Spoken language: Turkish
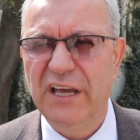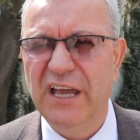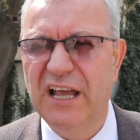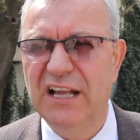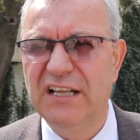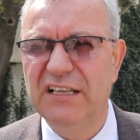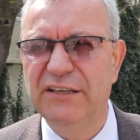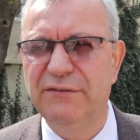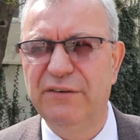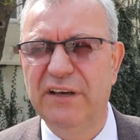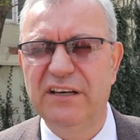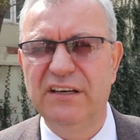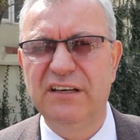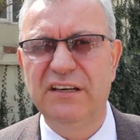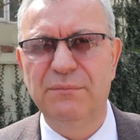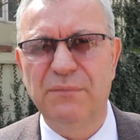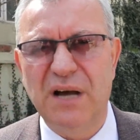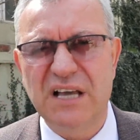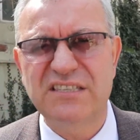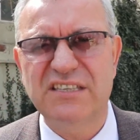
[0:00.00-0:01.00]

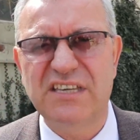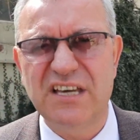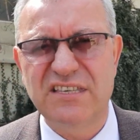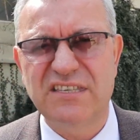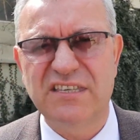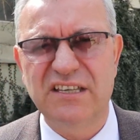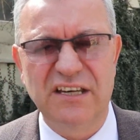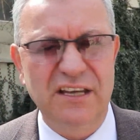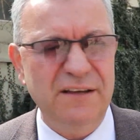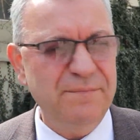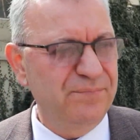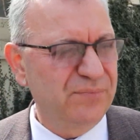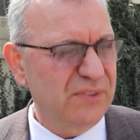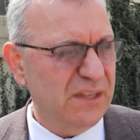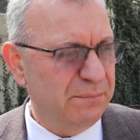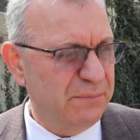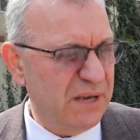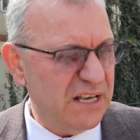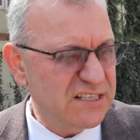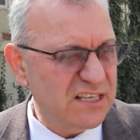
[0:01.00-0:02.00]
Eldivenini, maskesini,
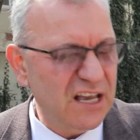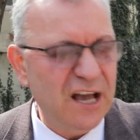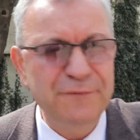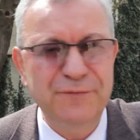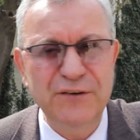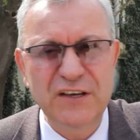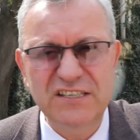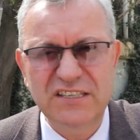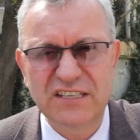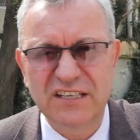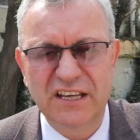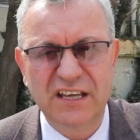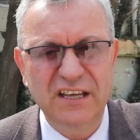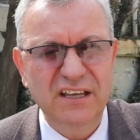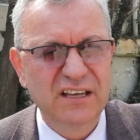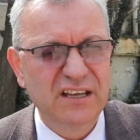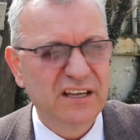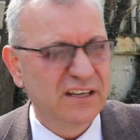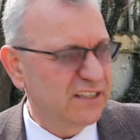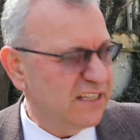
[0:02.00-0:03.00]

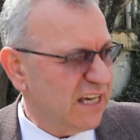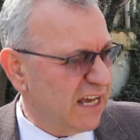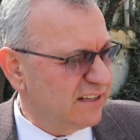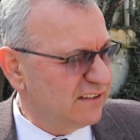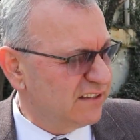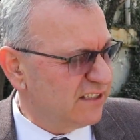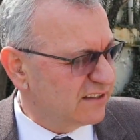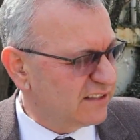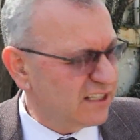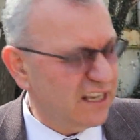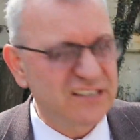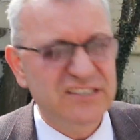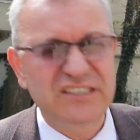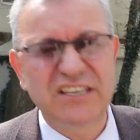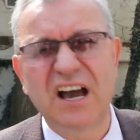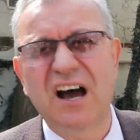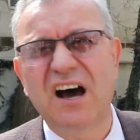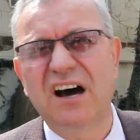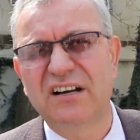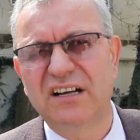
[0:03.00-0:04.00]
mesafesini, kendi
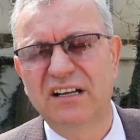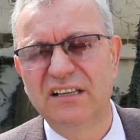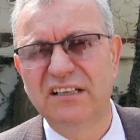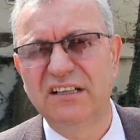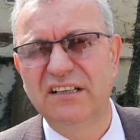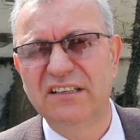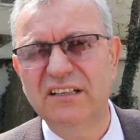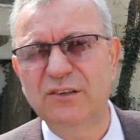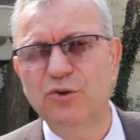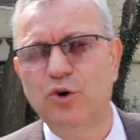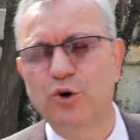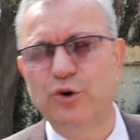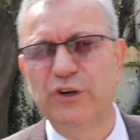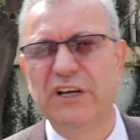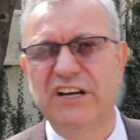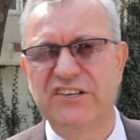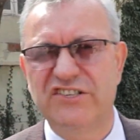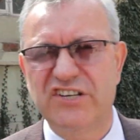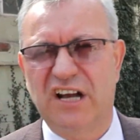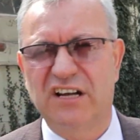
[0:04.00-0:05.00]
tezgah aralığını
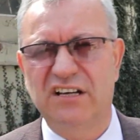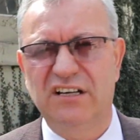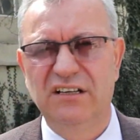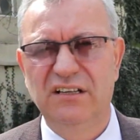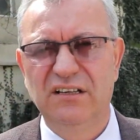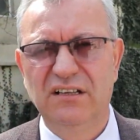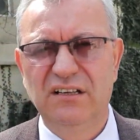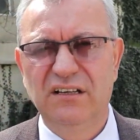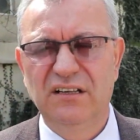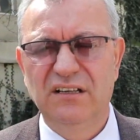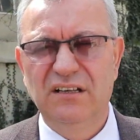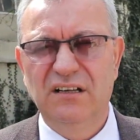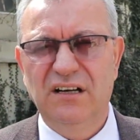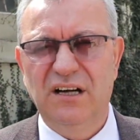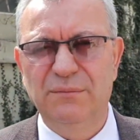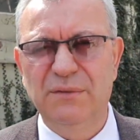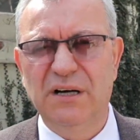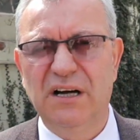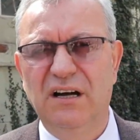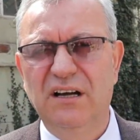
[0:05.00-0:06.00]
koruyacak.
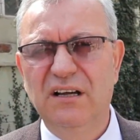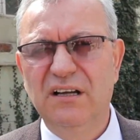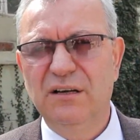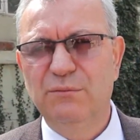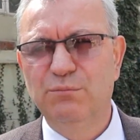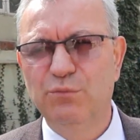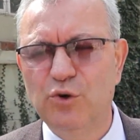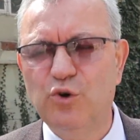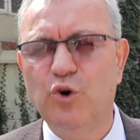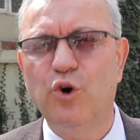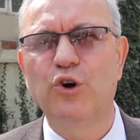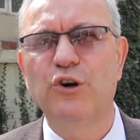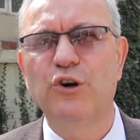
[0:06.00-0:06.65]
Ama bu